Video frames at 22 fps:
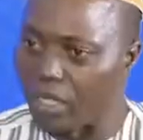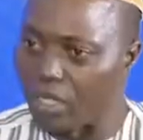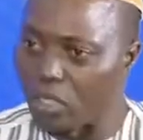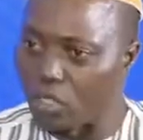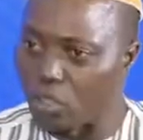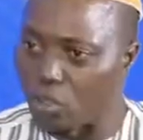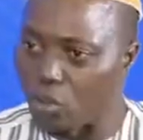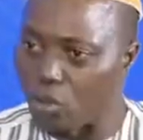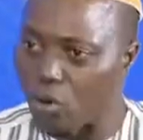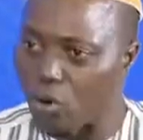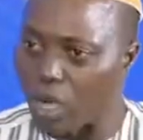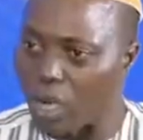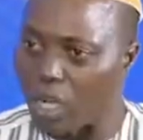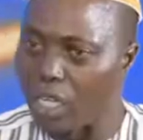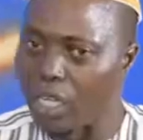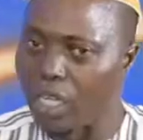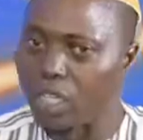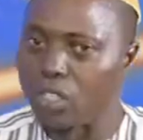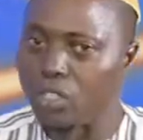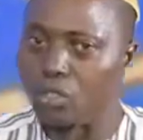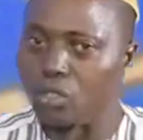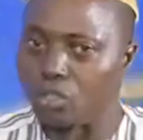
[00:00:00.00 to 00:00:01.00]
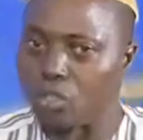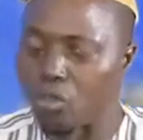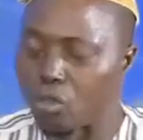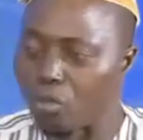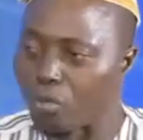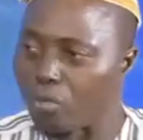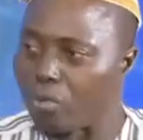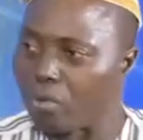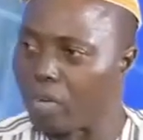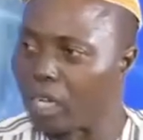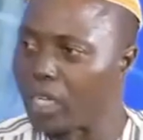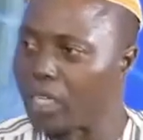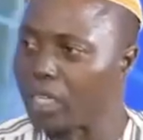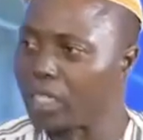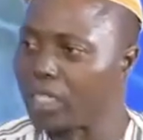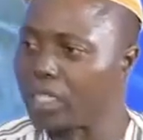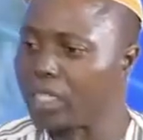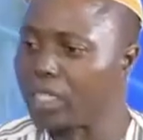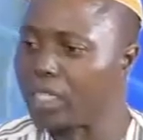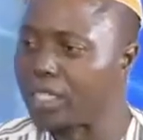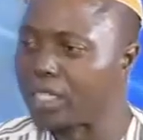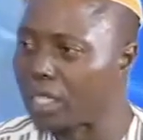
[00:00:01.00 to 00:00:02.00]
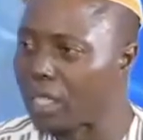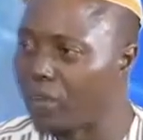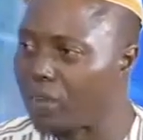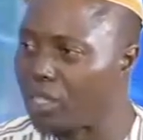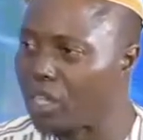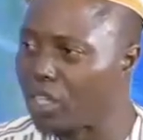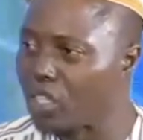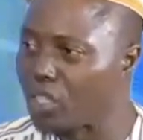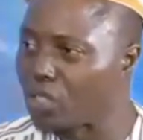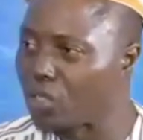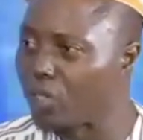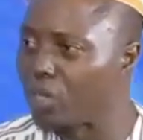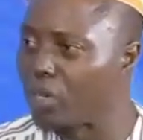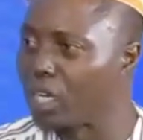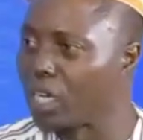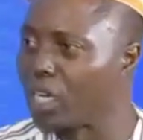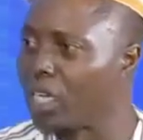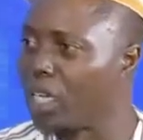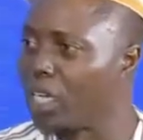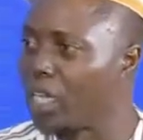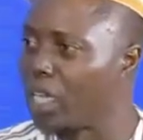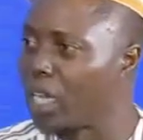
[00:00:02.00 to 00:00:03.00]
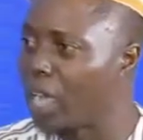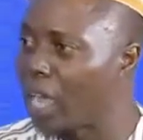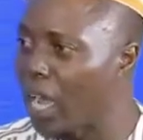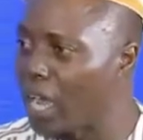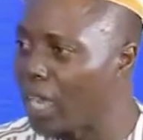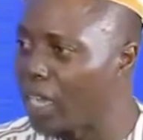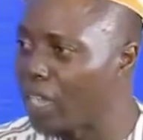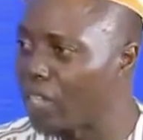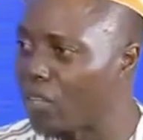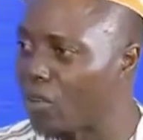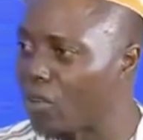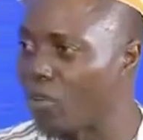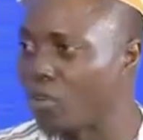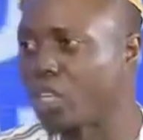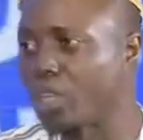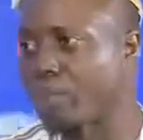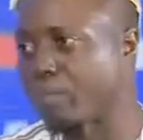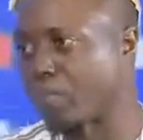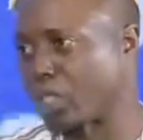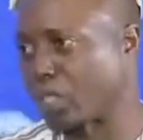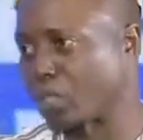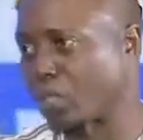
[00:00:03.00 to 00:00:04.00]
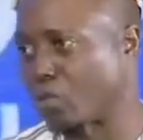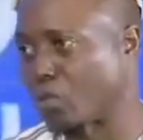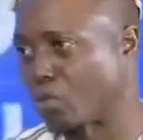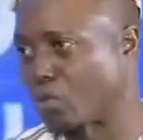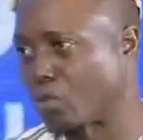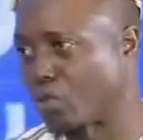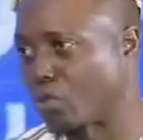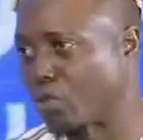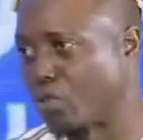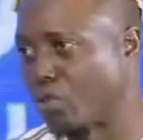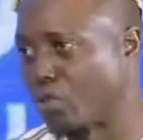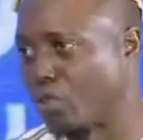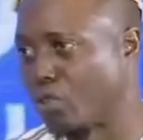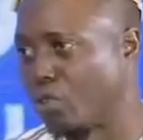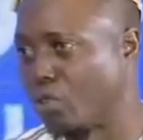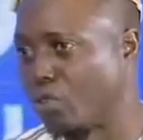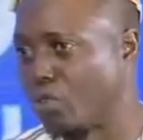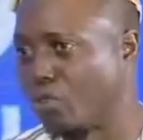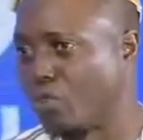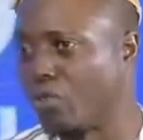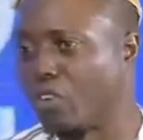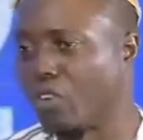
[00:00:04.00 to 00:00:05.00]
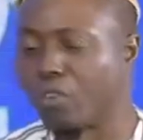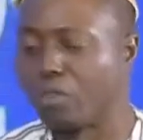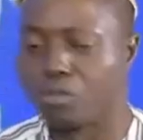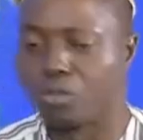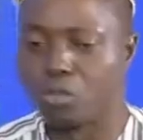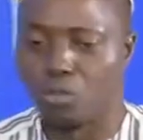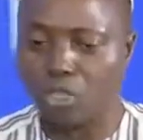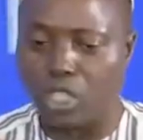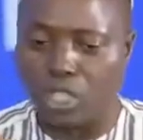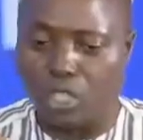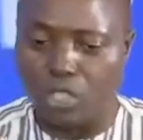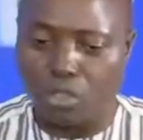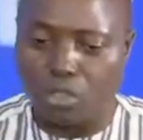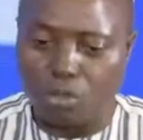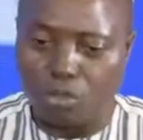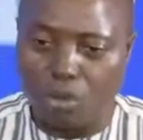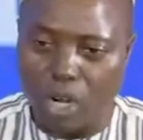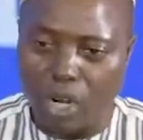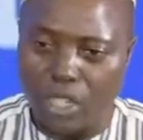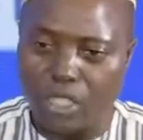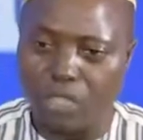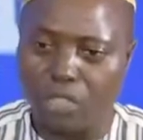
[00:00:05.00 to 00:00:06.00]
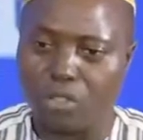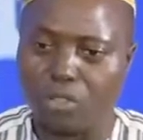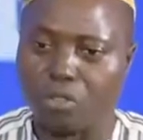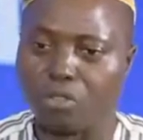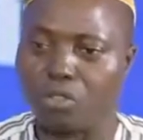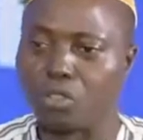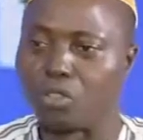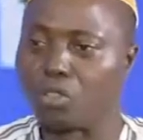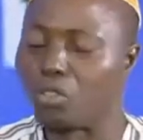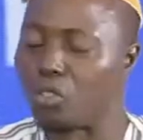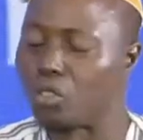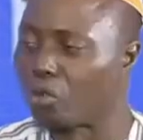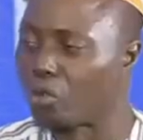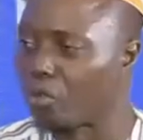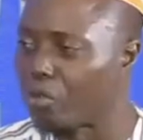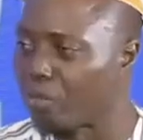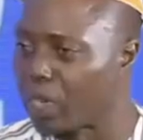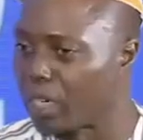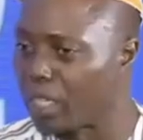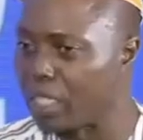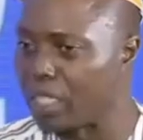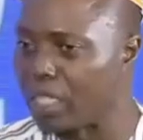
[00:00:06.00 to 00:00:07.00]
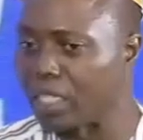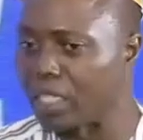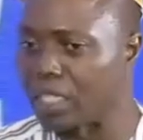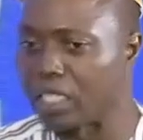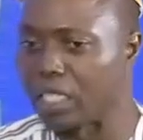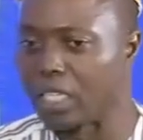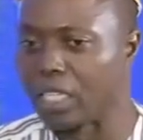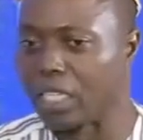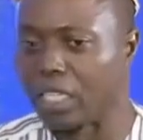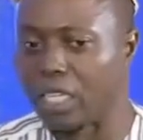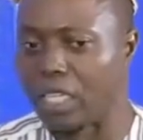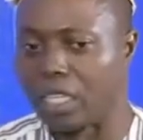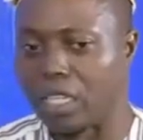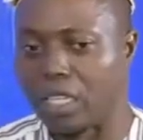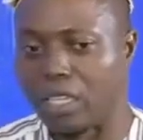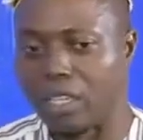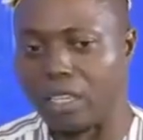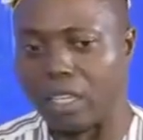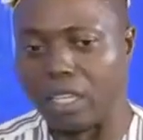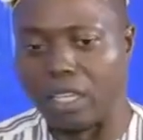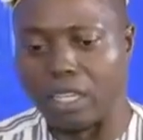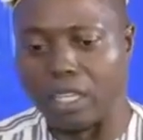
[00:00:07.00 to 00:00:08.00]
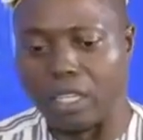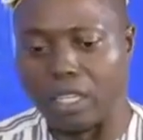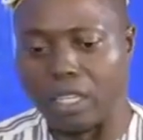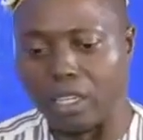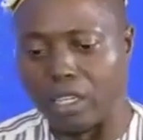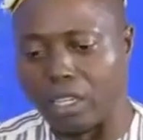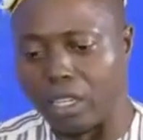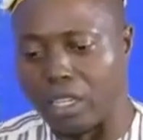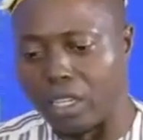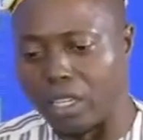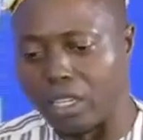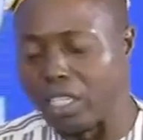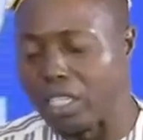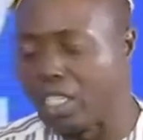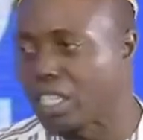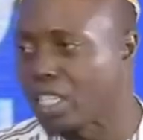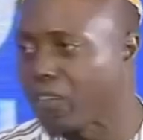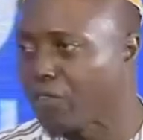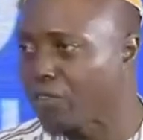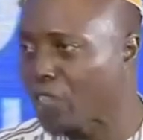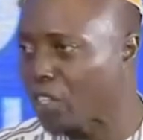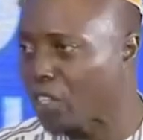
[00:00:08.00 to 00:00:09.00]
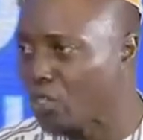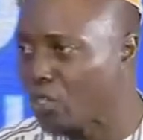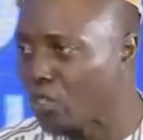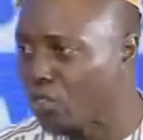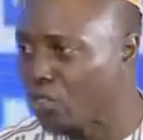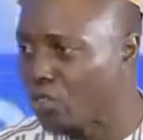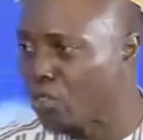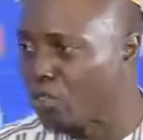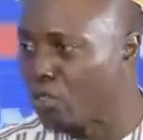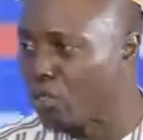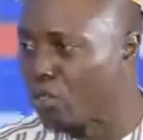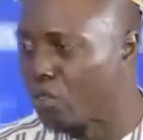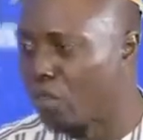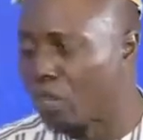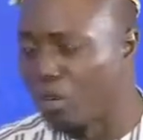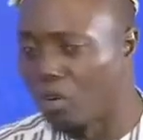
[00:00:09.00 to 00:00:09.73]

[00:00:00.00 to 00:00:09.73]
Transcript: du doigt le développement des aménagements agricoles et pastoraux. Nous voulons toucher du doigt le, développement ici euh, des, des, infrastructures